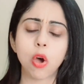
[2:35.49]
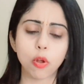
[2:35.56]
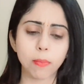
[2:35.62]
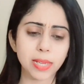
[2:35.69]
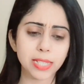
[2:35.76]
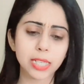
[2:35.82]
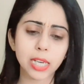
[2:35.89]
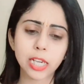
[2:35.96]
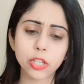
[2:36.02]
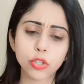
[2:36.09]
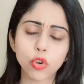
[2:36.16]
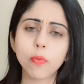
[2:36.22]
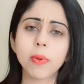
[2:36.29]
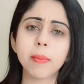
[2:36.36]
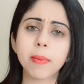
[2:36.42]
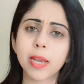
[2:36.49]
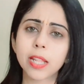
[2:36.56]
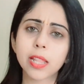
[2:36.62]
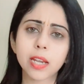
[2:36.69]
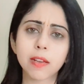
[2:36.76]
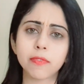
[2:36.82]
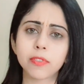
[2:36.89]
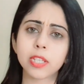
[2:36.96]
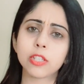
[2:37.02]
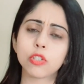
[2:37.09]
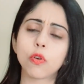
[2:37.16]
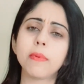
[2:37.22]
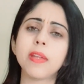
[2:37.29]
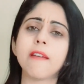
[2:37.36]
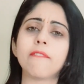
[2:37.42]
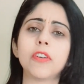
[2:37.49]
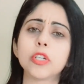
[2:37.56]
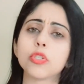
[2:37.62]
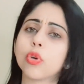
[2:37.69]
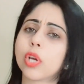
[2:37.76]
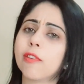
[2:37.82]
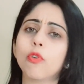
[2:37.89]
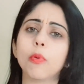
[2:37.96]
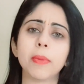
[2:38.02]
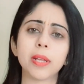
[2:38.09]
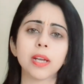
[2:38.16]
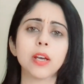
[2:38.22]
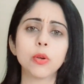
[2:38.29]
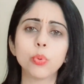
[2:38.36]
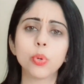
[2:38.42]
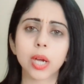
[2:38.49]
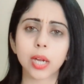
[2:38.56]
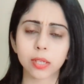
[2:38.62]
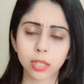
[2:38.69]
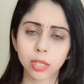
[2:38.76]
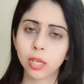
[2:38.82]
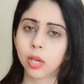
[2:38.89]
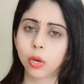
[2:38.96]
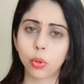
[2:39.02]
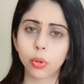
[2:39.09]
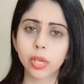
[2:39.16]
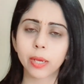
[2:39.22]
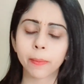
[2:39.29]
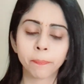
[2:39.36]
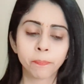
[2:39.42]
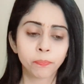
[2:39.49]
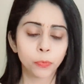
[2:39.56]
और मैं इसके लिए जो भी मेरी तरफ से जो भी एफर्ट्स होगे वो मैं करूँगा ओके okay?